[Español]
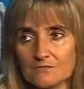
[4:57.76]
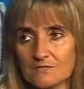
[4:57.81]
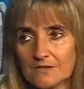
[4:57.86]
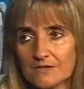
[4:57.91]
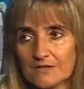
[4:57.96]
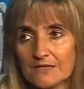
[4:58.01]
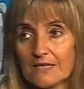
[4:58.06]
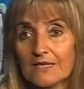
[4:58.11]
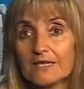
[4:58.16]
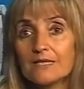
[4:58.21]

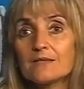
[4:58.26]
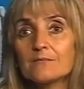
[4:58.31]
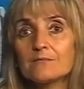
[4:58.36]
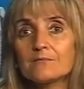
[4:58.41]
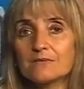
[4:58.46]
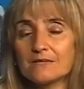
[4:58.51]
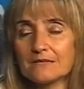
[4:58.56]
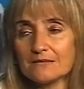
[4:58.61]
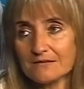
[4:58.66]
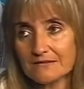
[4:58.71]
Él
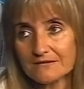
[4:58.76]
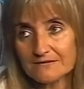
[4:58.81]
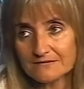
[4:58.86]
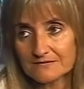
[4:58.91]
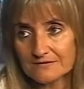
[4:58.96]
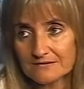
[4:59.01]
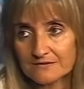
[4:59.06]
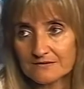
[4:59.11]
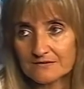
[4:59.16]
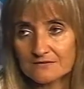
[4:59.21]
me
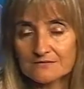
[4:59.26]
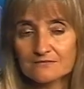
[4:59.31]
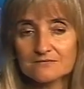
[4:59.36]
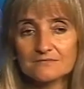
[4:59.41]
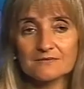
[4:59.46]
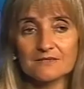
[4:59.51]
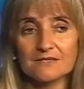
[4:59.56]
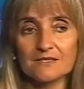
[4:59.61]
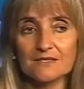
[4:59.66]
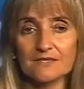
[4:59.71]
dice
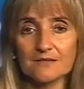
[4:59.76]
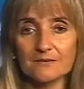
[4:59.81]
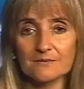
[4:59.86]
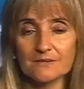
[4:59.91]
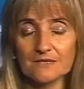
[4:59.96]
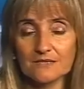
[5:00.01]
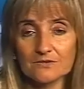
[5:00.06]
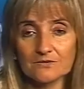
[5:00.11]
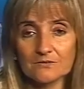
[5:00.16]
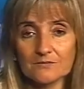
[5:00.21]
de que
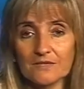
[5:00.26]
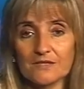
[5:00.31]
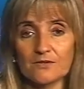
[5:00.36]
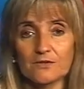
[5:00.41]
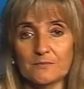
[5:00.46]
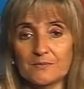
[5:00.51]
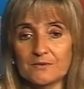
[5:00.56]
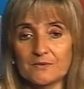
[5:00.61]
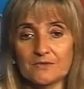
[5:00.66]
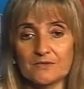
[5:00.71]
había
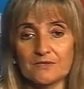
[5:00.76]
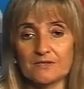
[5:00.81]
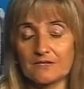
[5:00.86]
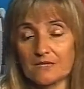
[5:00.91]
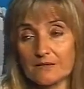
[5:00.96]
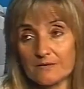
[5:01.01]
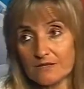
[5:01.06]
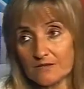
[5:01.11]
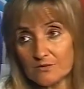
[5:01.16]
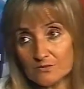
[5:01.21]
tomado, pero que
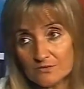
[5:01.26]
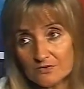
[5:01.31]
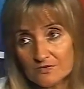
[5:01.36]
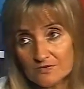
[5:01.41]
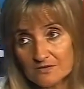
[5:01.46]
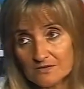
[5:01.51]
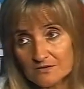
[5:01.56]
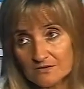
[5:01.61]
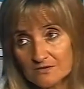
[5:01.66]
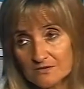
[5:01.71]
estaba
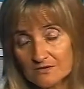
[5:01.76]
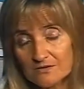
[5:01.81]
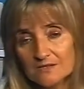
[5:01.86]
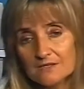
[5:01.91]
lúcido